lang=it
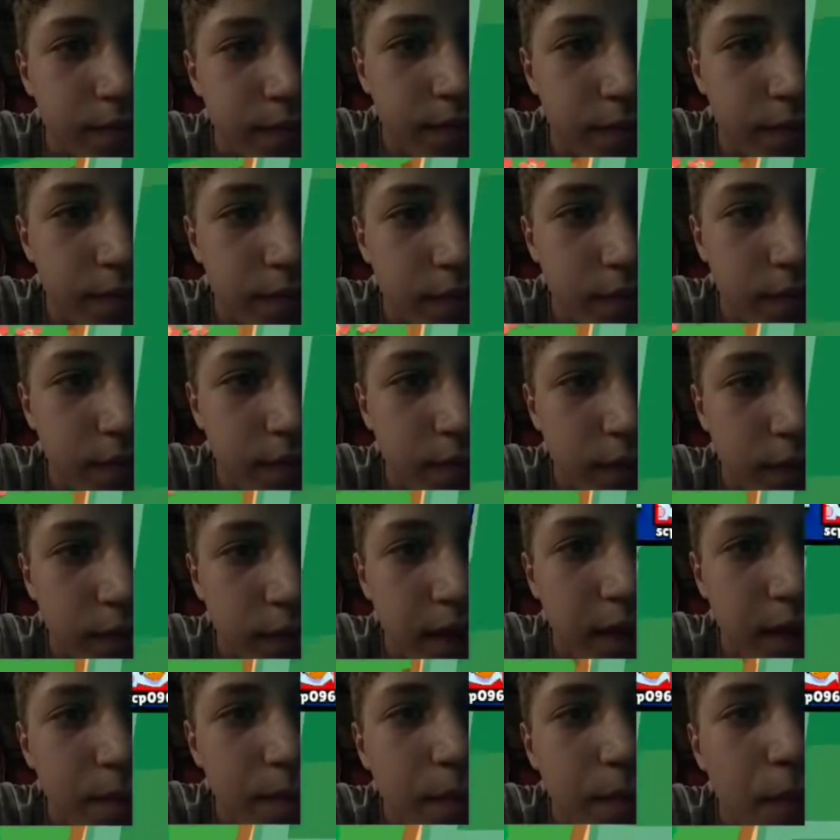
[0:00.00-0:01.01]
Tri oh, ma
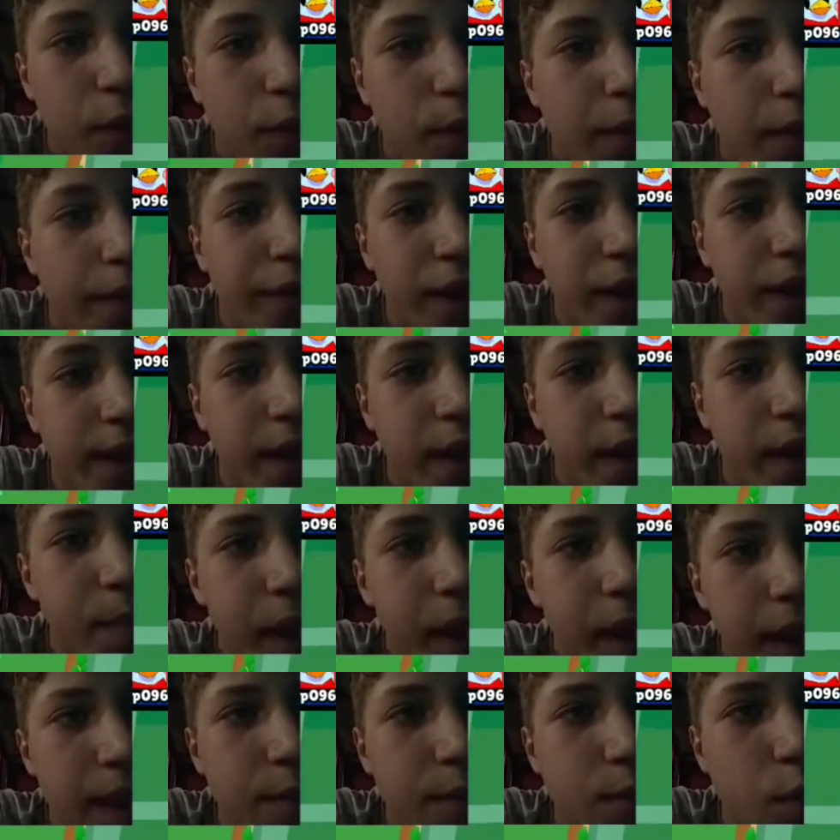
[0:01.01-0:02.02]
fra, te riprendi, muori.
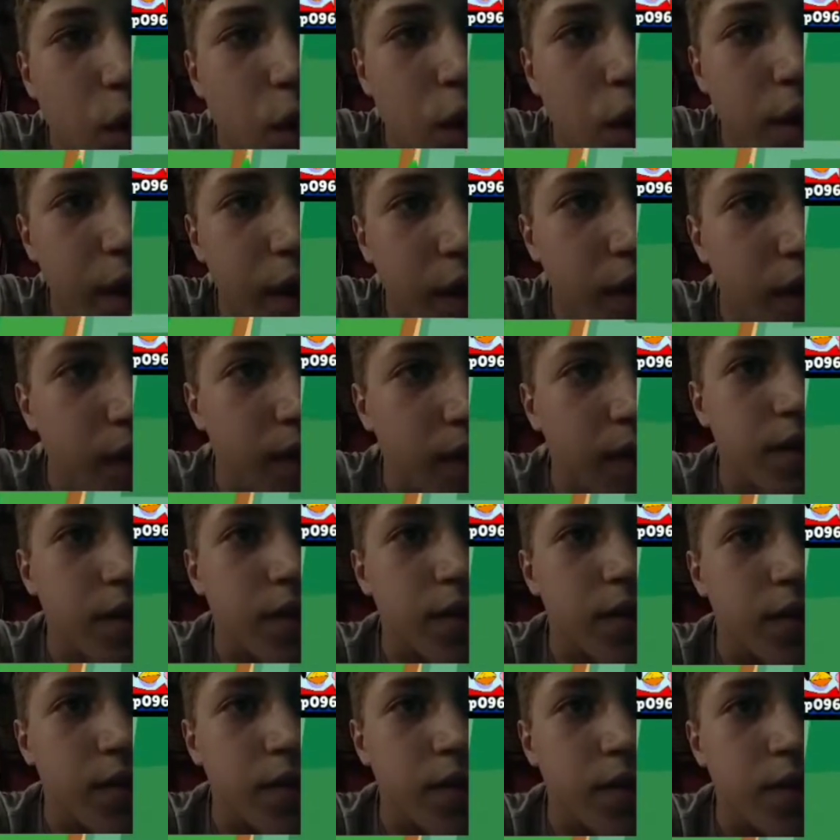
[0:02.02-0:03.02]

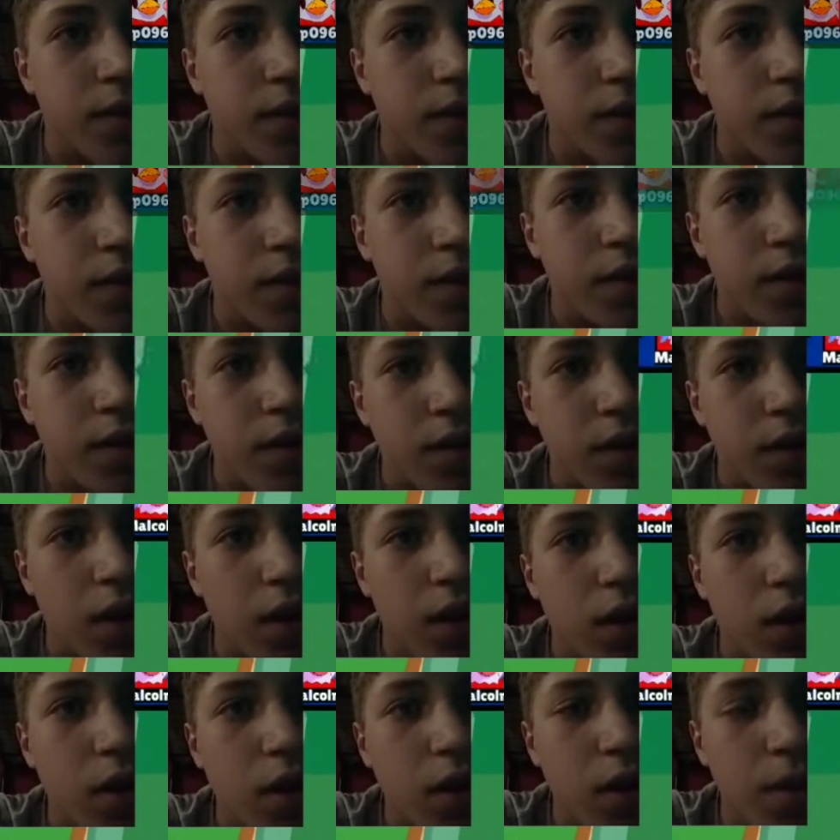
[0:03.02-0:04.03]
Oh,
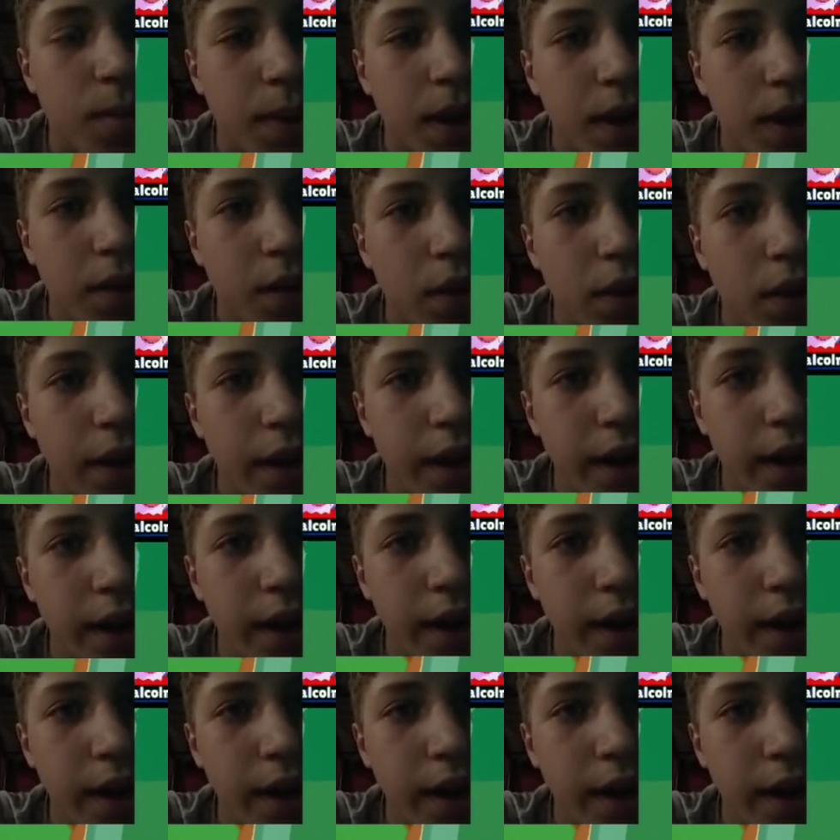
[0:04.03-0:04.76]
madonna, ragazzi.